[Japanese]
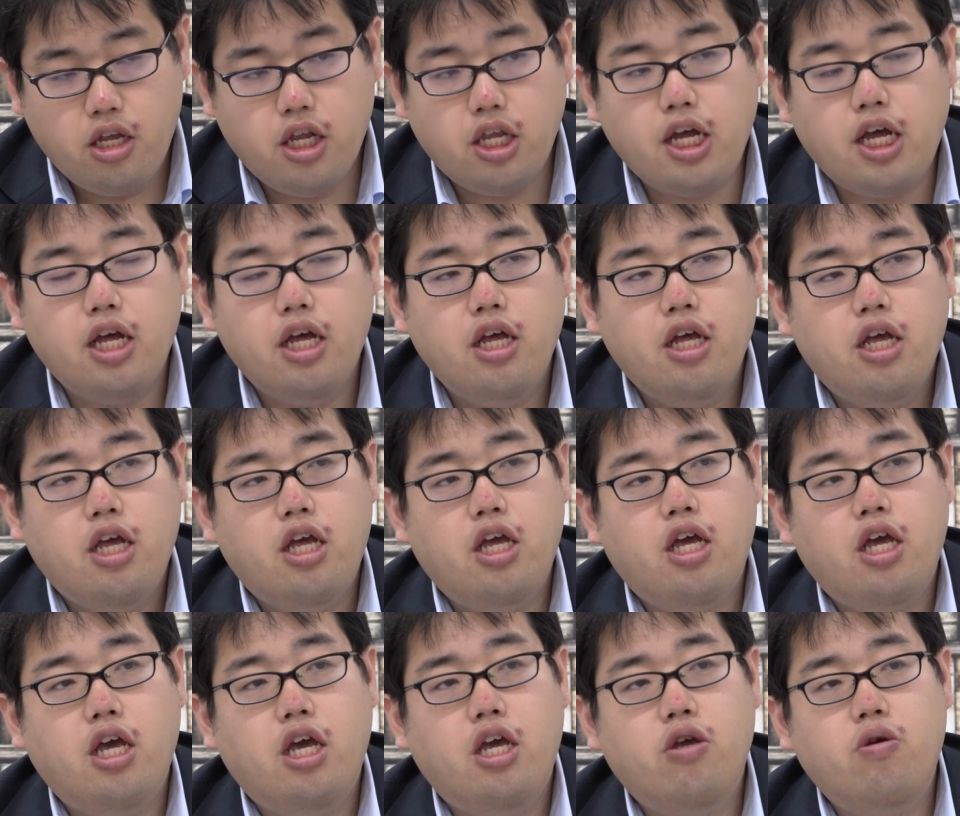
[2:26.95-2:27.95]
ただ、
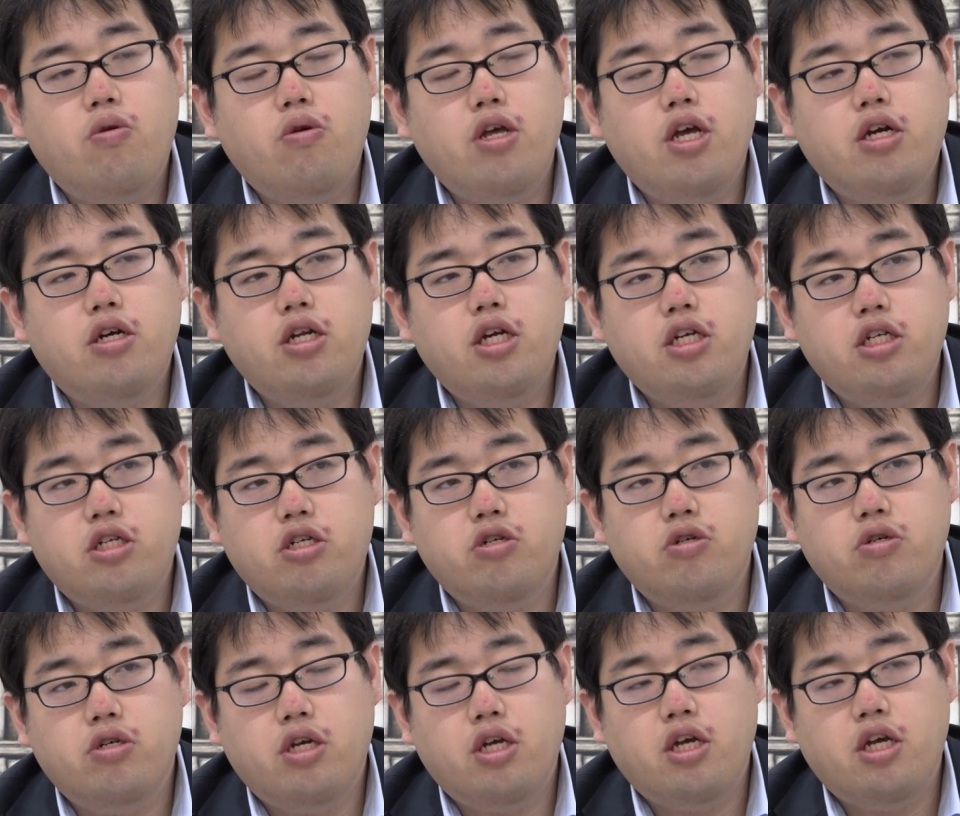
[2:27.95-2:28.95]
要約練
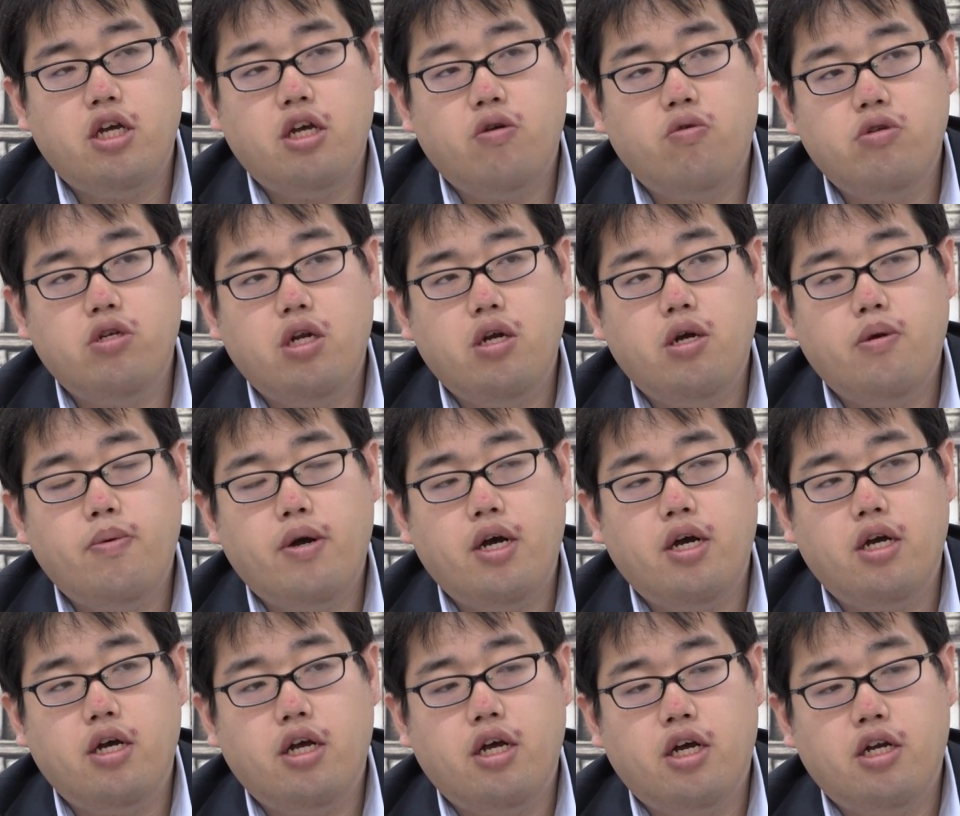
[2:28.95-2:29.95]
習、こちら
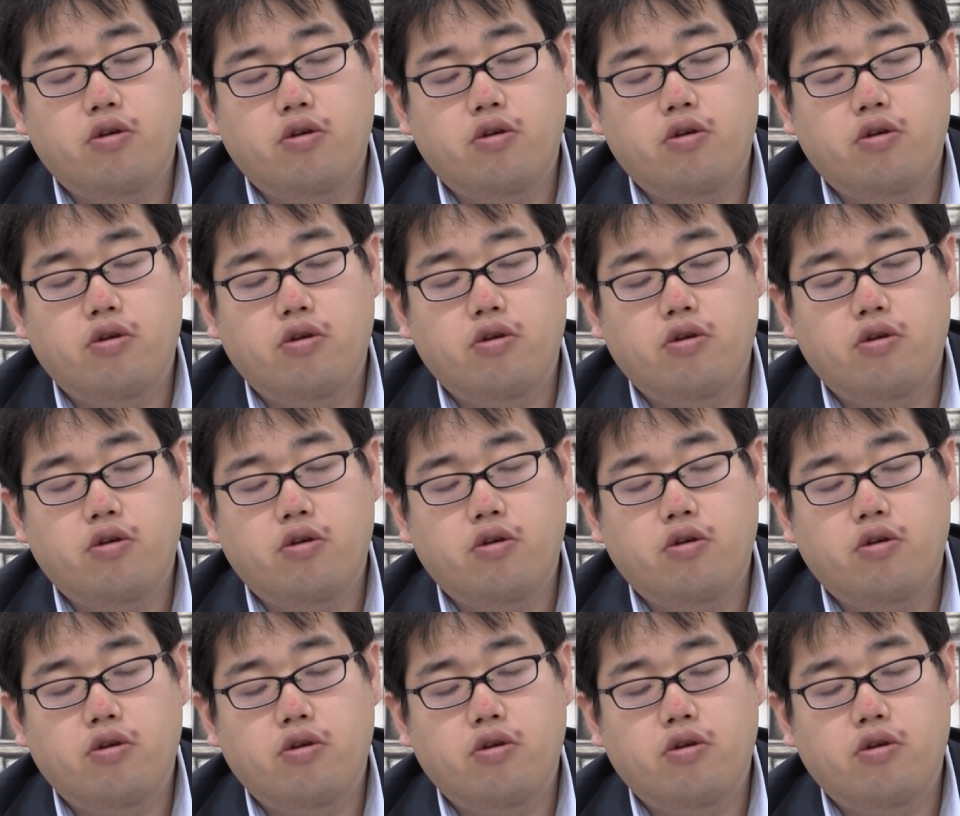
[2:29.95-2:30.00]
は、